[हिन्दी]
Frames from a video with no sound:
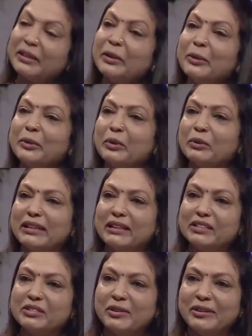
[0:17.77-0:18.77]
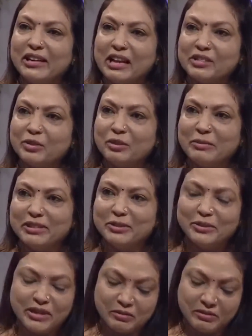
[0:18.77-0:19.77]
क्योंकि वो दर्द जो है नासुर बन
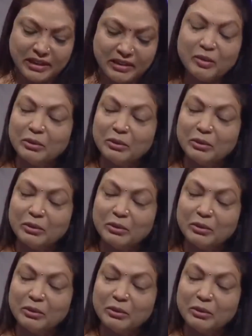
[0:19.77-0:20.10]
चुका वो नहीं